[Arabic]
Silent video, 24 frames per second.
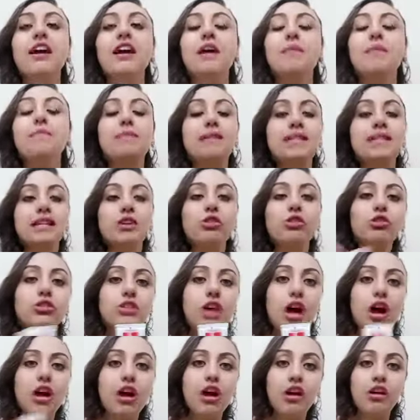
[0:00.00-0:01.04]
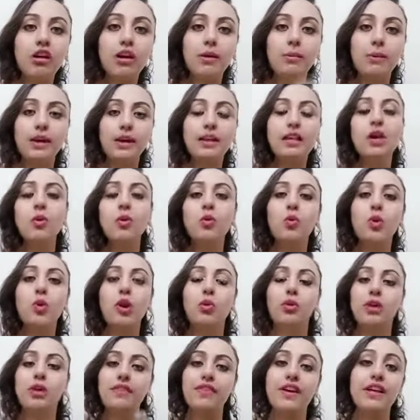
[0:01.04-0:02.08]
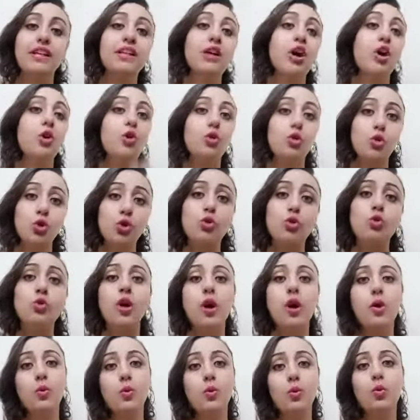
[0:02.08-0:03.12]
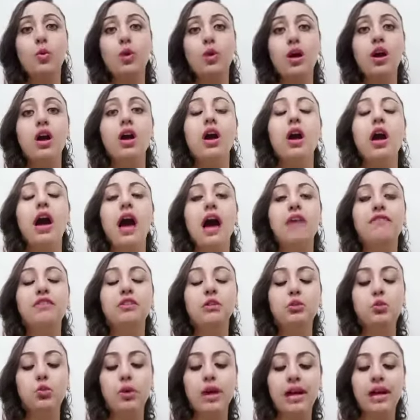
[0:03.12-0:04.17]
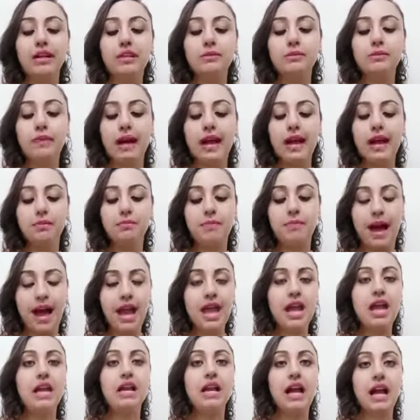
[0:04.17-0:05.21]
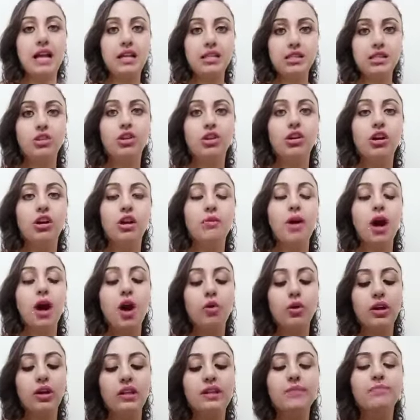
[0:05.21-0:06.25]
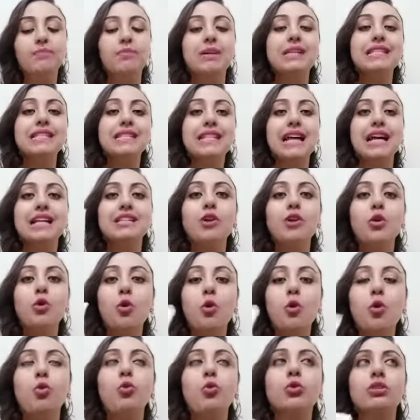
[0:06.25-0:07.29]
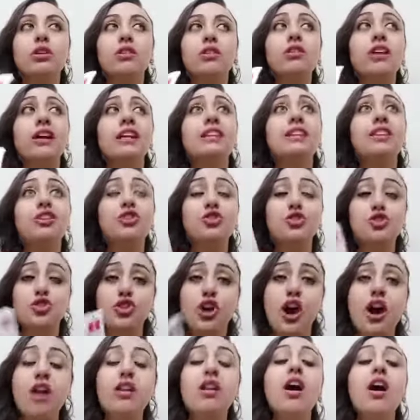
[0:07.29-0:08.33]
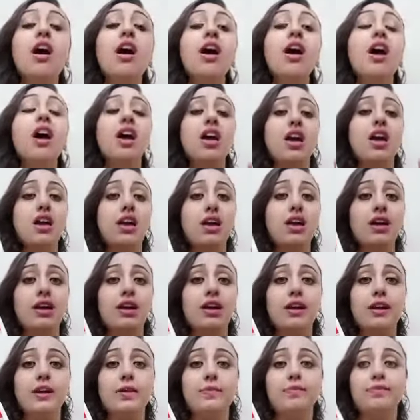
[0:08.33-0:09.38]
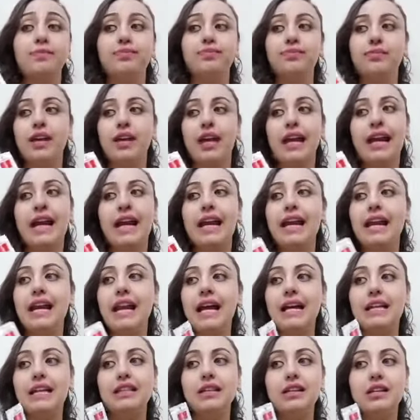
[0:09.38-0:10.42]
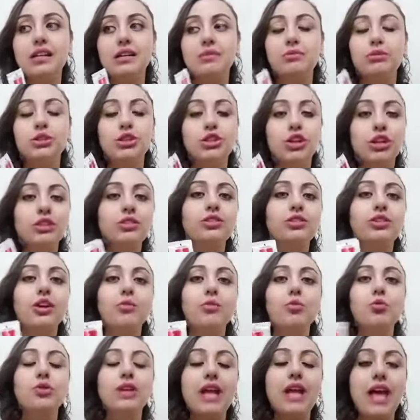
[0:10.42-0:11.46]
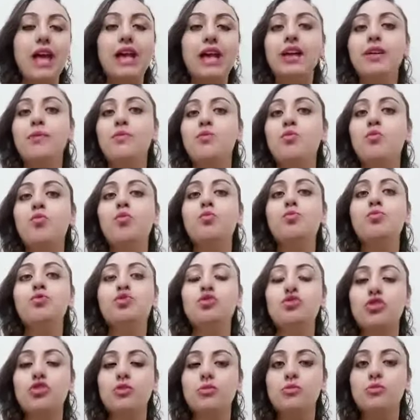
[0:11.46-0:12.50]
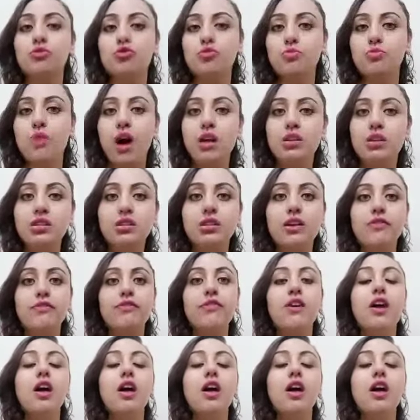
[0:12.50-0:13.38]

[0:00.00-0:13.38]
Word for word: بس انا قلت هجرب كده ولو نفعت هقول لكم او افيدكم يعني معايا اللي عايز يجربها او كده بس عايزه اقول لكم طرى جدا الشعر آه خلاه كده مترطب وناعم ومش مش مقصف